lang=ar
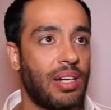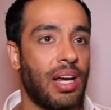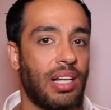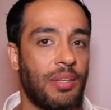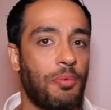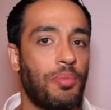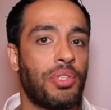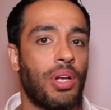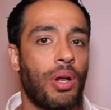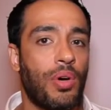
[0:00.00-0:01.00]
النجاح دايما
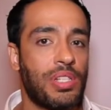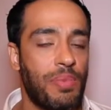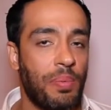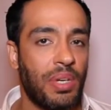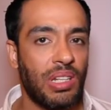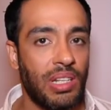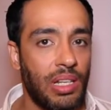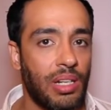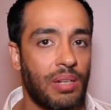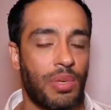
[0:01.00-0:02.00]
بتطلعه اسباب
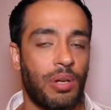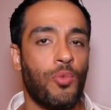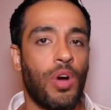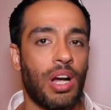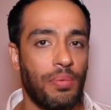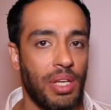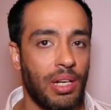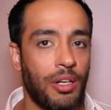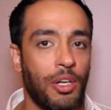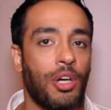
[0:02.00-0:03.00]
كتير مجموعه
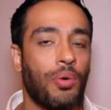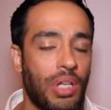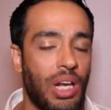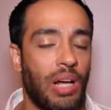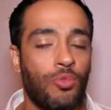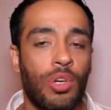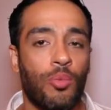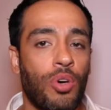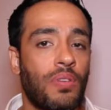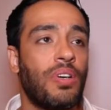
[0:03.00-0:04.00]
كبيره وانا الحمد
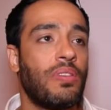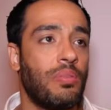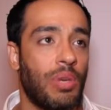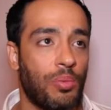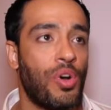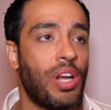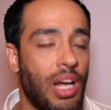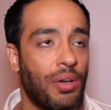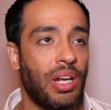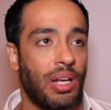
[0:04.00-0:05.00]
لله موفق في المجموعه
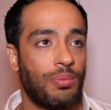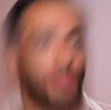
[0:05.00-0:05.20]
اللي حواليا الحمد